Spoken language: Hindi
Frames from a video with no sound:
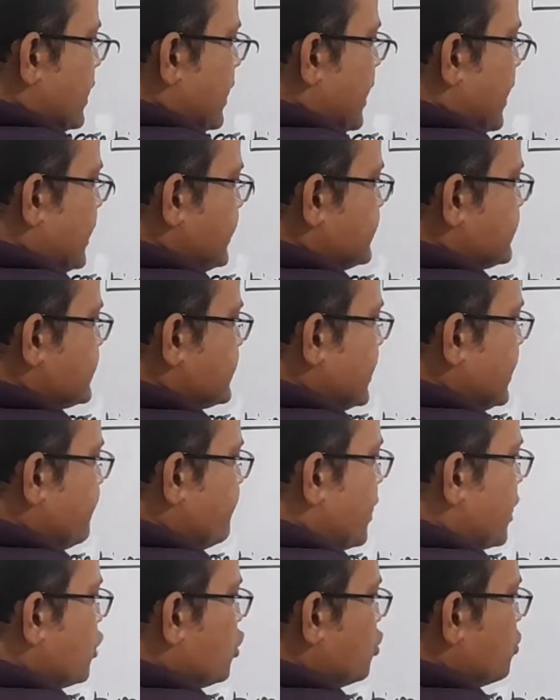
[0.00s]
एक्स की
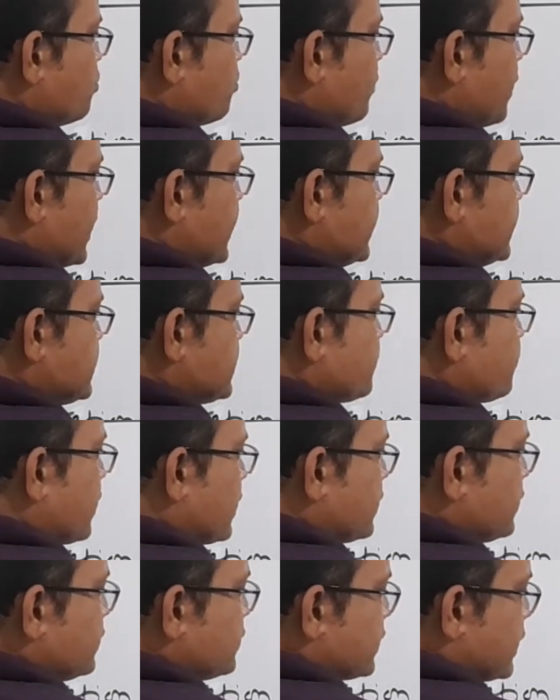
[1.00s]
वैल्यू माइनस
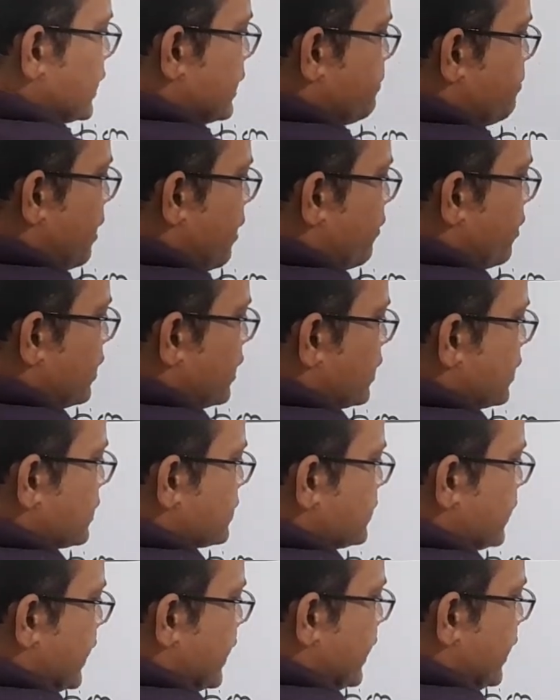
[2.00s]
वन यानी पावर
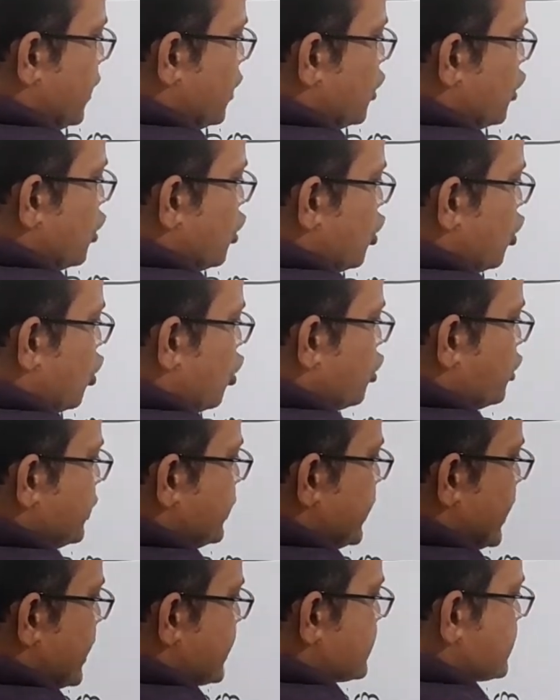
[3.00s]
रखते हैं और
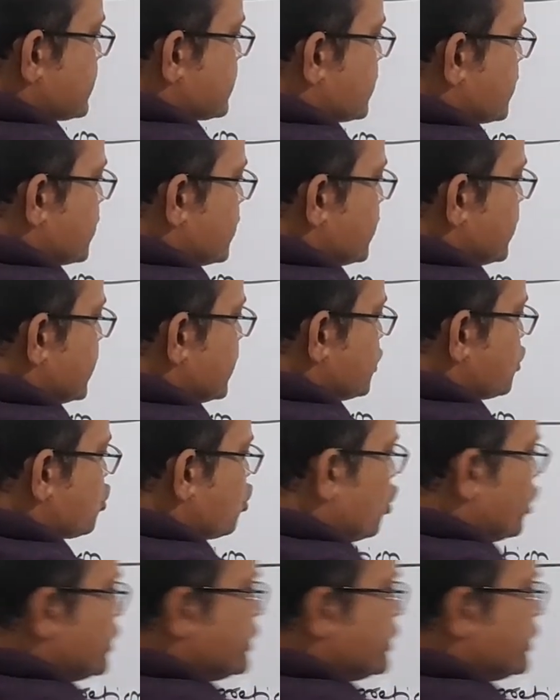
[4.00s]
डी एक्स इसको